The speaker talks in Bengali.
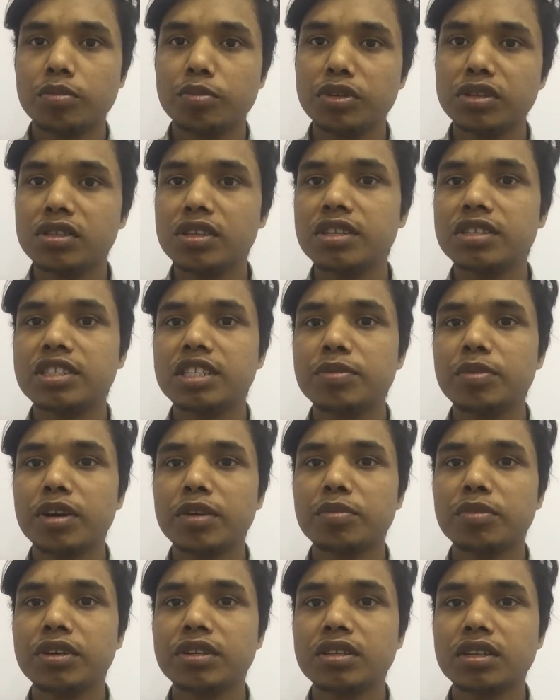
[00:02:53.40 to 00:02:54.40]
বিজনেস
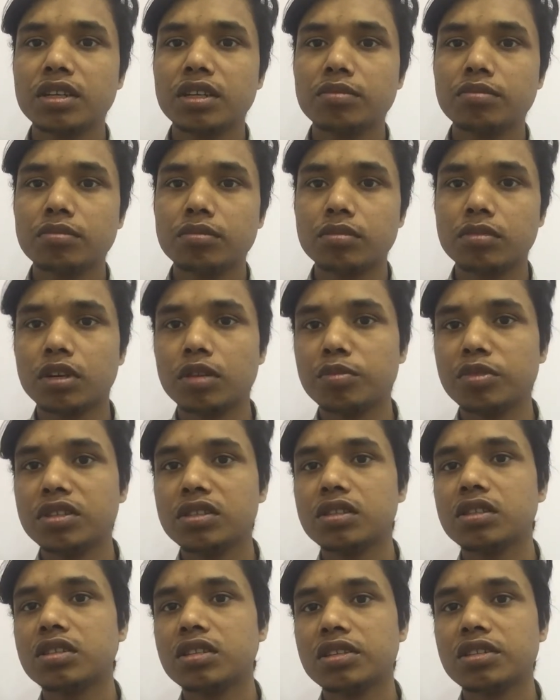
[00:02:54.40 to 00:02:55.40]
ডিপার্টমেন্টে
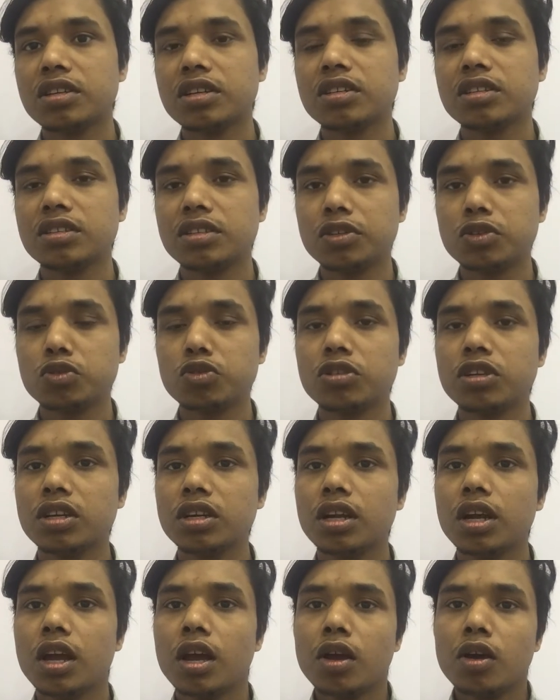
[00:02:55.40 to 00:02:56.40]
বিজনেস স্টাডির
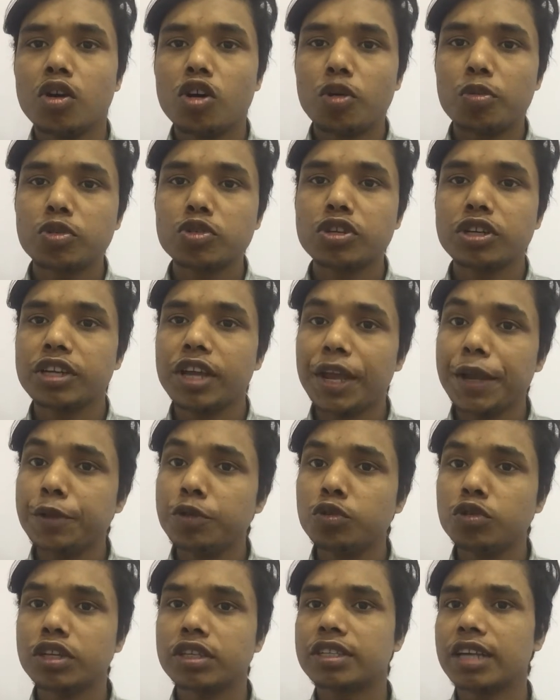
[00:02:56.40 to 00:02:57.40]
স্টুডেন্ট অবশ্যই এই
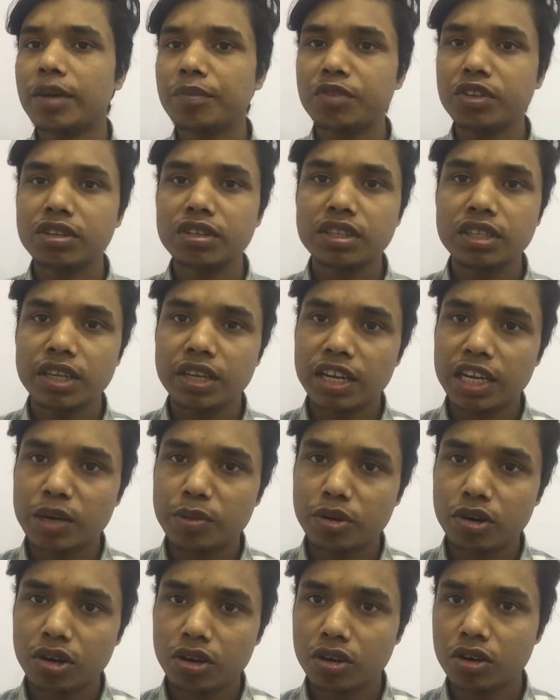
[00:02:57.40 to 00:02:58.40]
দুইটা সাবজেক্ট নিয়ে
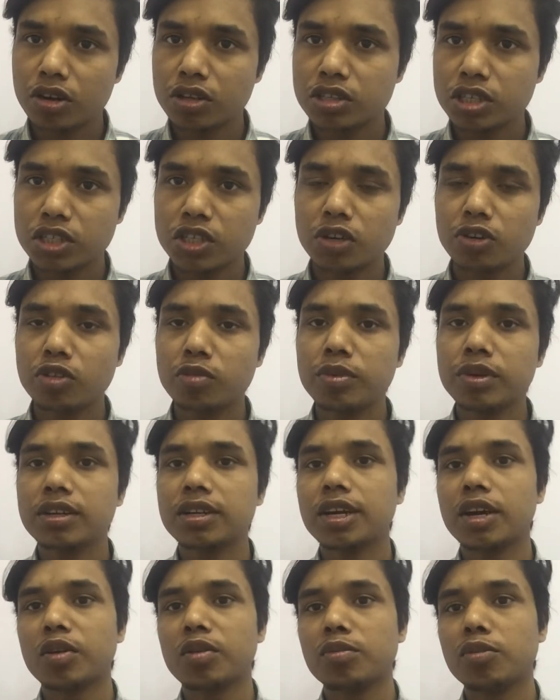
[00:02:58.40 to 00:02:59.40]
লেখাপড়া করার চেষ্টা করবেন
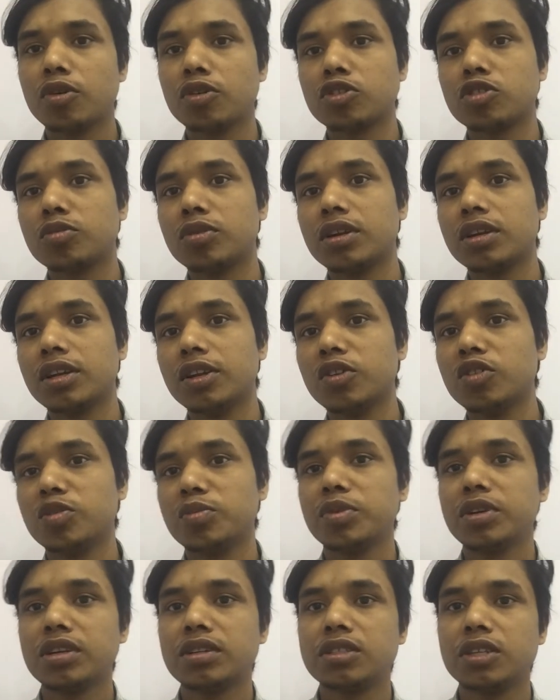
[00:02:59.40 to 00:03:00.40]
কারণ বর্তমান
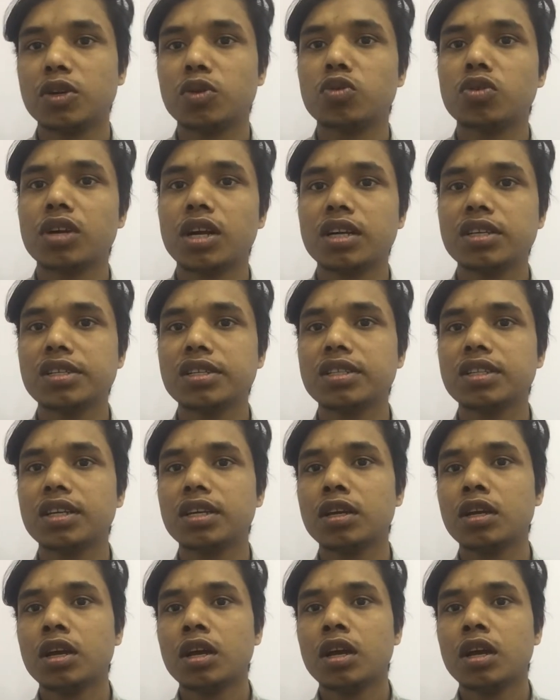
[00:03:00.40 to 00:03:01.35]
ইউরোপের যে কোনো কান্ট্রিতে